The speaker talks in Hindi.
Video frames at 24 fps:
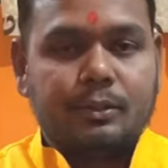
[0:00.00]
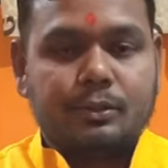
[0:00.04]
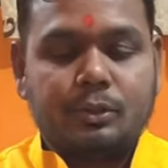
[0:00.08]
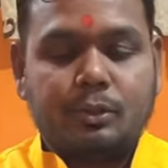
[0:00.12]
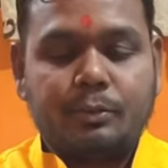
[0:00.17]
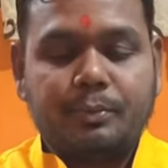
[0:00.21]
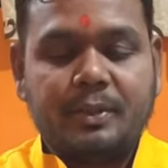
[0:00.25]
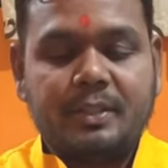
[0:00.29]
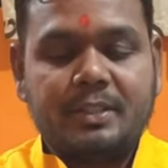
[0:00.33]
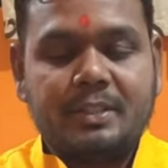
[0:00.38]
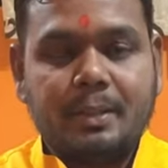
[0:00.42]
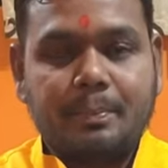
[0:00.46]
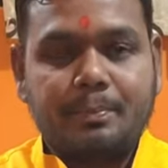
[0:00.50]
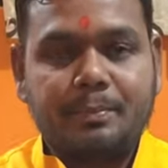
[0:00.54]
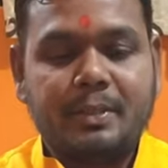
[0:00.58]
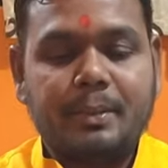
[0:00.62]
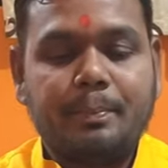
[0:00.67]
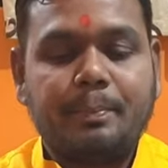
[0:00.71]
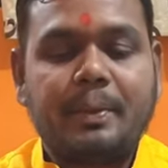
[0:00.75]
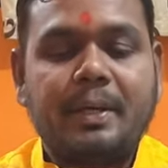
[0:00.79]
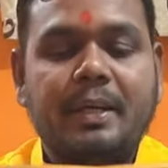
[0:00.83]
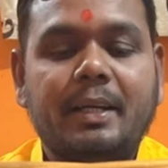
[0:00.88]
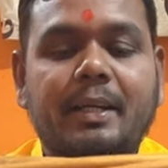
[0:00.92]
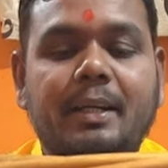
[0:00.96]
सो फिर सबसे
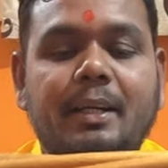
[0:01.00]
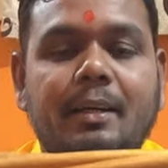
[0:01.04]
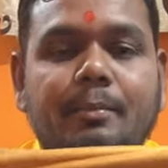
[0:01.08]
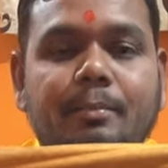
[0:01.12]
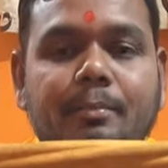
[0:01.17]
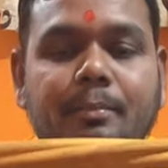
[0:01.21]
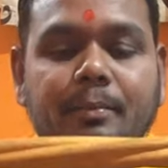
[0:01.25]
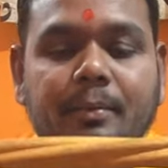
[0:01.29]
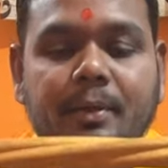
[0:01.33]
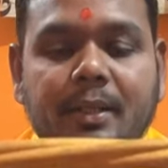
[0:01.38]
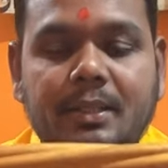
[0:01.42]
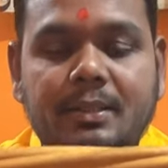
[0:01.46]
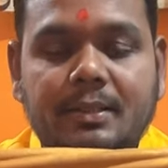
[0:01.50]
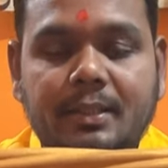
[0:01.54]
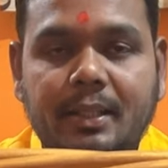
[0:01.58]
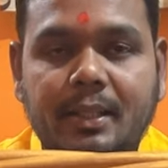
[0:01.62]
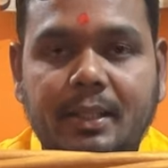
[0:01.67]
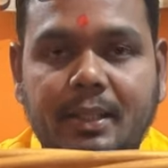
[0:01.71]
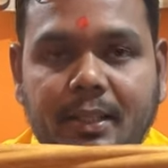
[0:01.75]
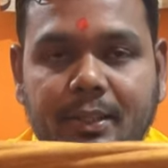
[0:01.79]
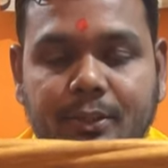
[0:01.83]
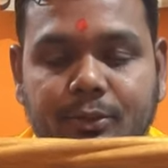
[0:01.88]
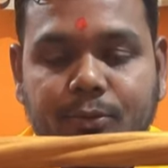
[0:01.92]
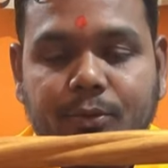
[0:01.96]
पहले हम इसे
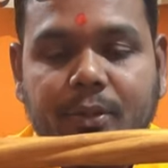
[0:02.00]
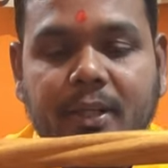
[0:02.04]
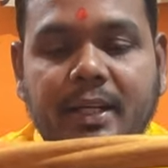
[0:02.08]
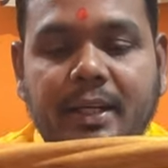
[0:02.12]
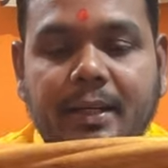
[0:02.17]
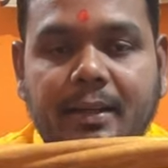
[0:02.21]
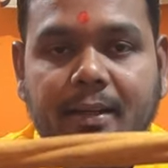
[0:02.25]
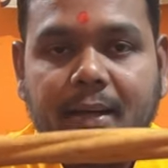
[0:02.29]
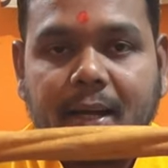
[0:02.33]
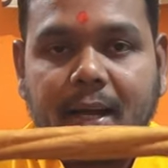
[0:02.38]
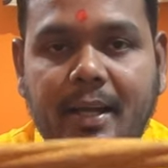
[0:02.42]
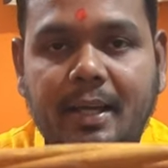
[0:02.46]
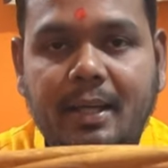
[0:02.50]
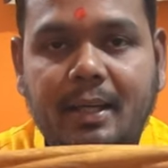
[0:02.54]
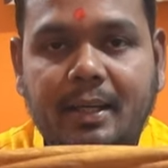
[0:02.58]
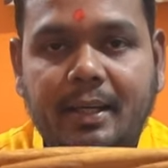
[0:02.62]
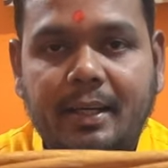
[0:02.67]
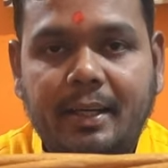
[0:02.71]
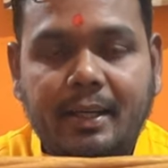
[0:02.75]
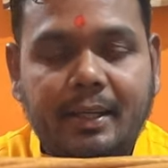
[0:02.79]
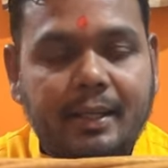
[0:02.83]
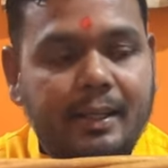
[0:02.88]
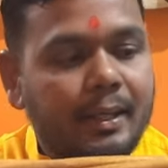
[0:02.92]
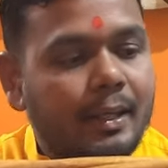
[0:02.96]
जो है ट्रायल
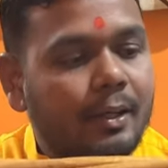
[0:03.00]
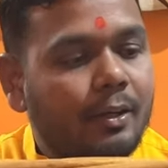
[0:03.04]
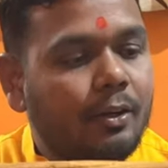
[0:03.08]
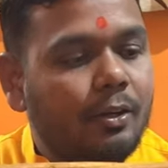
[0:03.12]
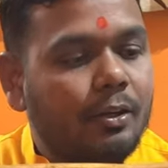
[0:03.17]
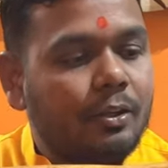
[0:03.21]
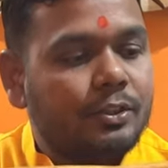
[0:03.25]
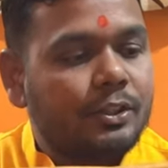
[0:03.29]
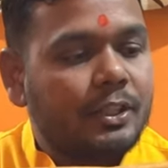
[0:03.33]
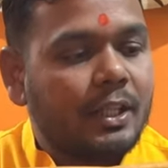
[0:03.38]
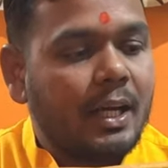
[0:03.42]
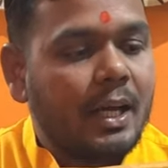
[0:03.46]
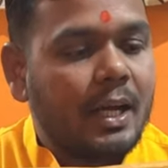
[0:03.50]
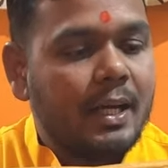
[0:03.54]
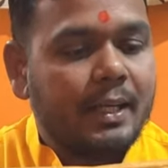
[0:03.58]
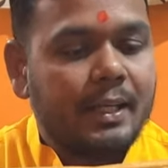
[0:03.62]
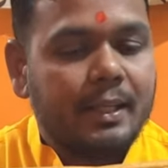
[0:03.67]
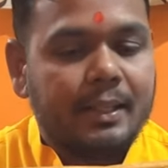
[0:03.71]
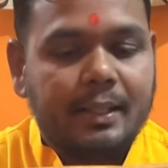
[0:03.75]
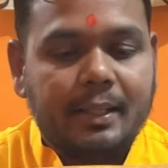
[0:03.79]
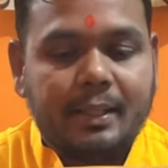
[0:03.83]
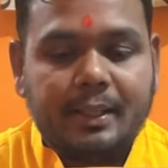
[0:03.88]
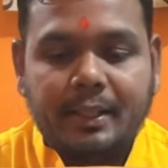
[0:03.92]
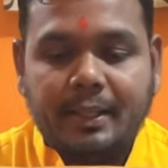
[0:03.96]
करेंगे और जला
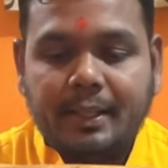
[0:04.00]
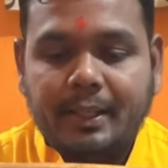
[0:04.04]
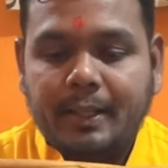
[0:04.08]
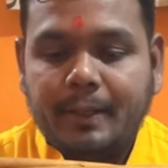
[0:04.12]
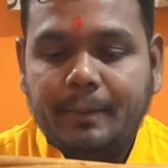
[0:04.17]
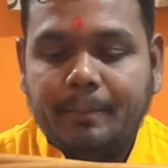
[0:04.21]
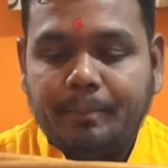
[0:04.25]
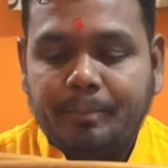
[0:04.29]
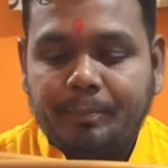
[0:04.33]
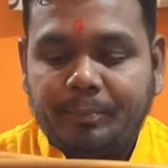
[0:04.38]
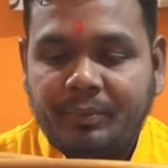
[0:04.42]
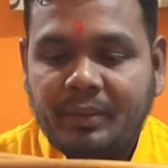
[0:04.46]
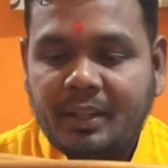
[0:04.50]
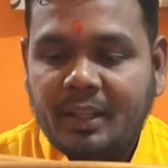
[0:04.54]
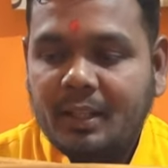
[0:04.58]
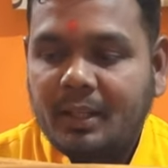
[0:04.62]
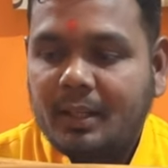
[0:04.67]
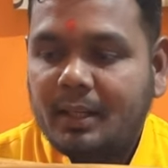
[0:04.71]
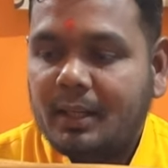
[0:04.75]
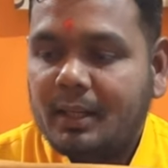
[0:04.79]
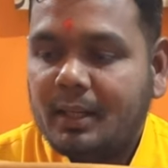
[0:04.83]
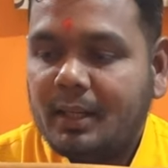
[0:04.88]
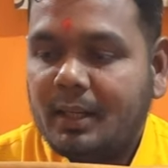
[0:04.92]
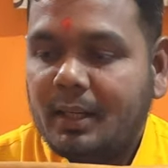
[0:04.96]
के देखेंगे
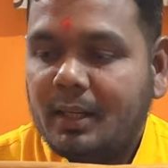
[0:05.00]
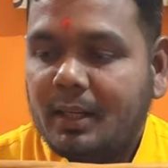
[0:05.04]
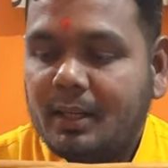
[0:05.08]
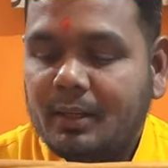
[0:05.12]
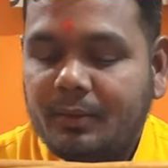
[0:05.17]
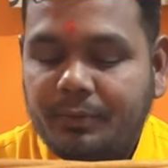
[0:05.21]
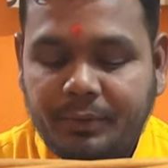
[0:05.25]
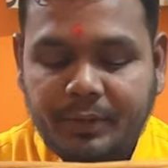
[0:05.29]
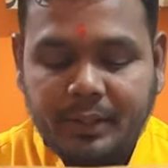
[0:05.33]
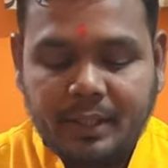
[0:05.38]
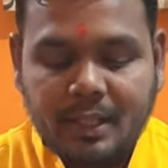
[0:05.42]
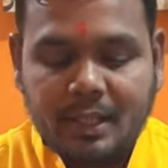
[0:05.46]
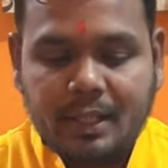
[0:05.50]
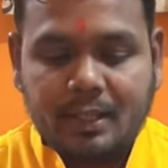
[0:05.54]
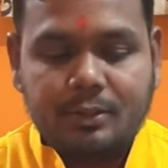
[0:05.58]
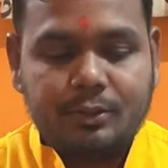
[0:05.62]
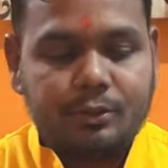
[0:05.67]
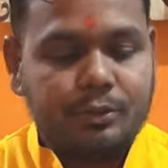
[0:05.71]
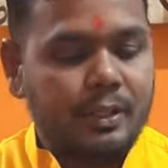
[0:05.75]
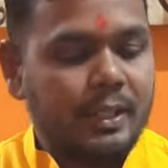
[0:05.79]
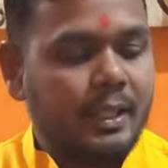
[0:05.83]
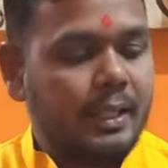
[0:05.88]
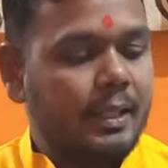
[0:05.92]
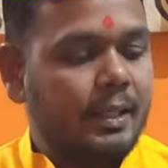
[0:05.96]
फिलहाल
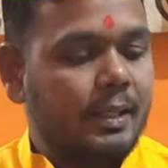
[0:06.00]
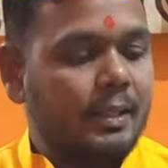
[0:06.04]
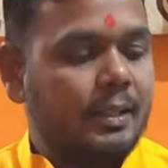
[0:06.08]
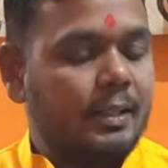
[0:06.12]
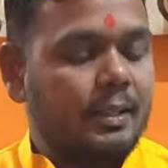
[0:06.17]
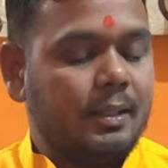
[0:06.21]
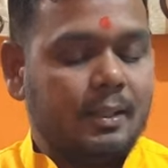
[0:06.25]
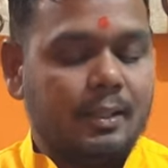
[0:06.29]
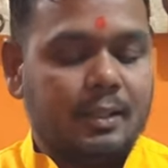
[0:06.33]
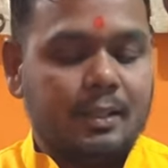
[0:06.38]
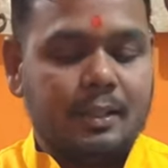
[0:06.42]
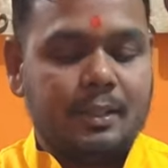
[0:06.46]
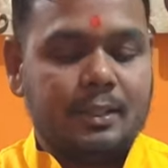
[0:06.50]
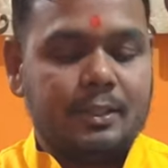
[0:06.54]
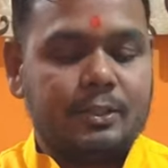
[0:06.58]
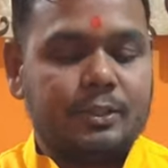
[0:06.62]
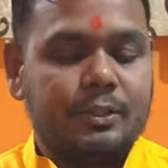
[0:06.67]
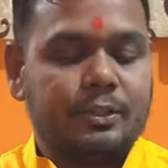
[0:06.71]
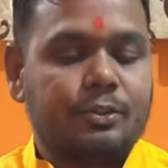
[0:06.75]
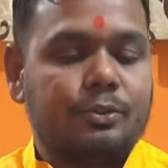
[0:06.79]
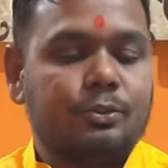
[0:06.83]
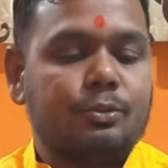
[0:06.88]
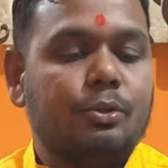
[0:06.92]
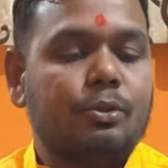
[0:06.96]
जो है
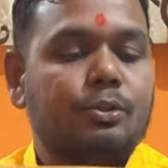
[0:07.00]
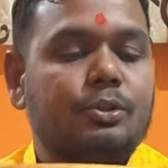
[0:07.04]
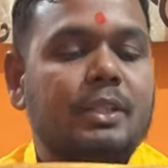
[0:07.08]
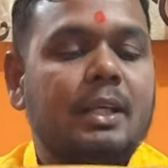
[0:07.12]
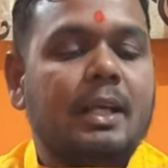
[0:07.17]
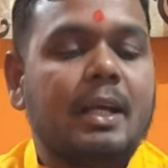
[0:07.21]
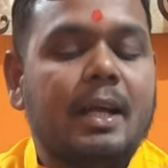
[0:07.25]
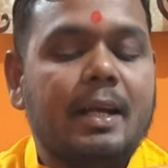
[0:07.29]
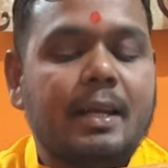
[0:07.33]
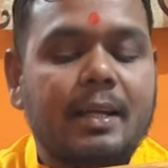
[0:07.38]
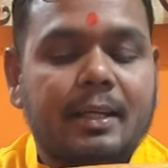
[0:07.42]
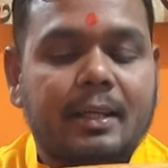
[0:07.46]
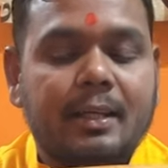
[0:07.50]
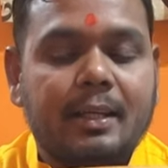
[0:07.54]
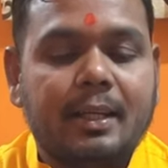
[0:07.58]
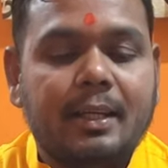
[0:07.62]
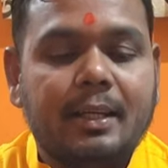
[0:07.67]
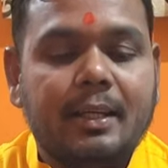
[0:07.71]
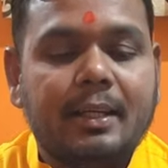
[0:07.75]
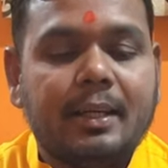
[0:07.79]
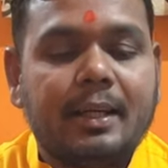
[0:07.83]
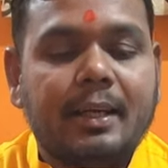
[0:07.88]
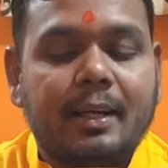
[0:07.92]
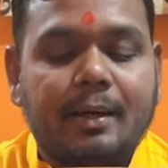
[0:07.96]
इसको जलाने के
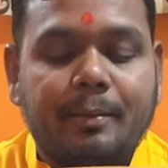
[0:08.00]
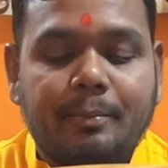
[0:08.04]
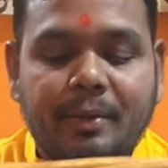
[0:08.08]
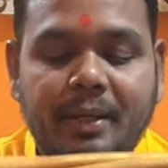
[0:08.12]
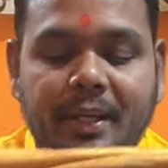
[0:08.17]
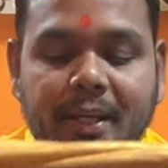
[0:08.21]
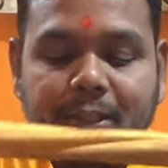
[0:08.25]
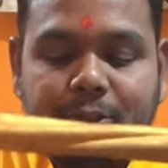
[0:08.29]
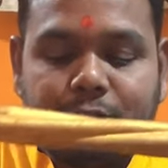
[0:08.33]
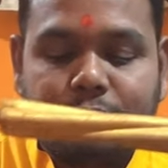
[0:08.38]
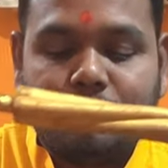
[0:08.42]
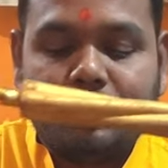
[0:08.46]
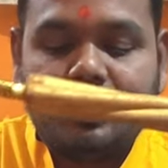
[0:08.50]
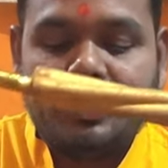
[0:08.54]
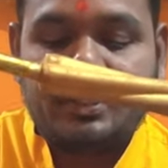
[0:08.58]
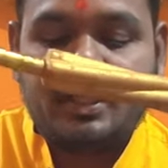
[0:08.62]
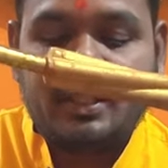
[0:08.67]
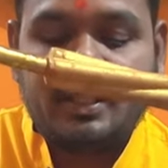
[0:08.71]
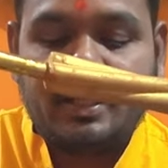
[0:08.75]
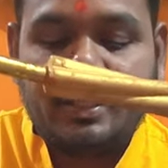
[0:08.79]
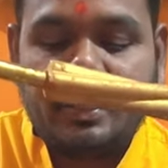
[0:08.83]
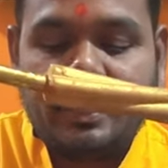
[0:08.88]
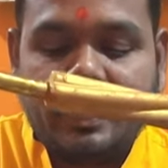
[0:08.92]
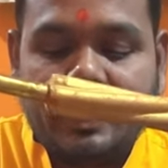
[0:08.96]
लिए हमने एक
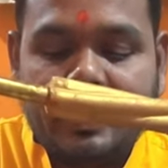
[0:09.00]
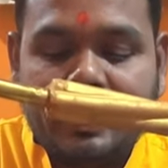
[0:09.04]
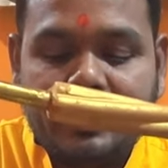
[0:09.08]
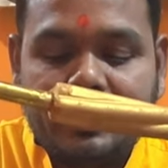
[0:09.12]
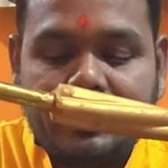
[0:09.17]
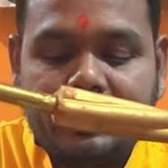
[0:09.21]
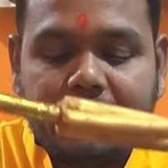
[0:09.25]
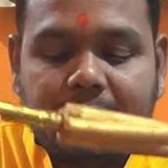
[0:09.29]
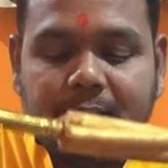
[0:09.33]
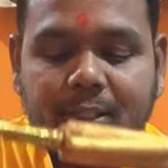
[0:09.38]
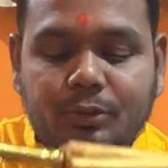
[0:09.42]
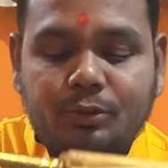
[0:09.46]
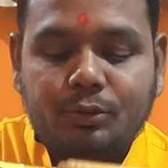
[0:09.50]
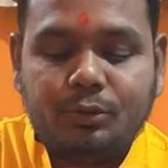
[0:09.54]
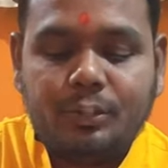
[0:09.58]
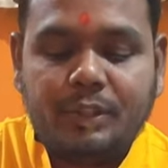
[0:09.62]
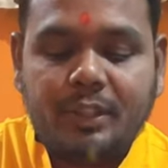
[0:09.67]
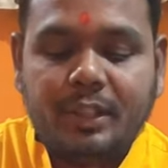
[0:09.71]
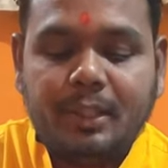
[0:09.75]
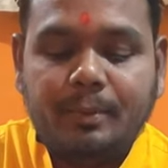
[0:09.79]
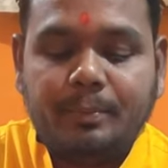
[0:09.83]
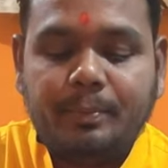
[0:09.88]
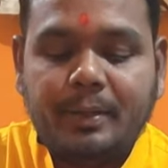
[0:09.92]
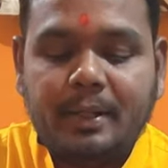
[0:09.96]
सॉल्यूशन रखा है ये जो
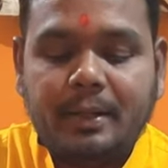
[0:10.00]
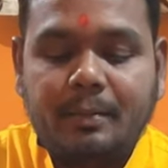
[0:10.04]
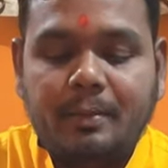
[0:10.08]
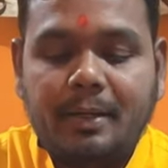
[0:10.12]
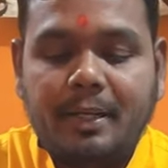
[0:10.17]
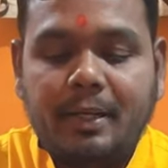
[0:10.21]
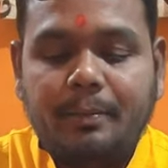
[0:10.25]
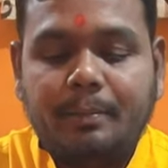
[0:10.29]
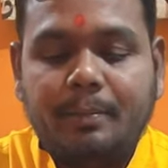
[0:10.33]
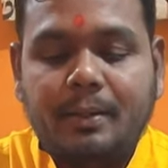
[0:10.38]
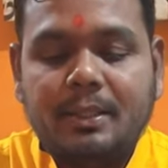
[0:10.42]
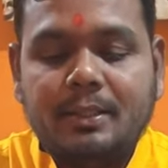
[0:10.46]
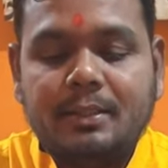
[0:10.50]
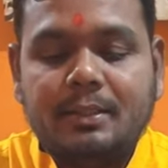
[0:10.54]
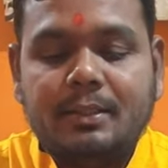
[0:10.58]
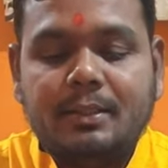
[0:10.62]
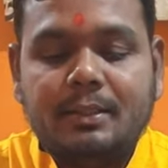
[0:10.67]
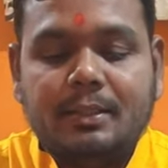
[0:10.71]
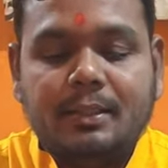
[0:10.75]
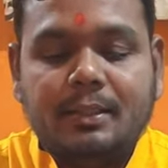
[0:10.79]
दीप है हमारे पास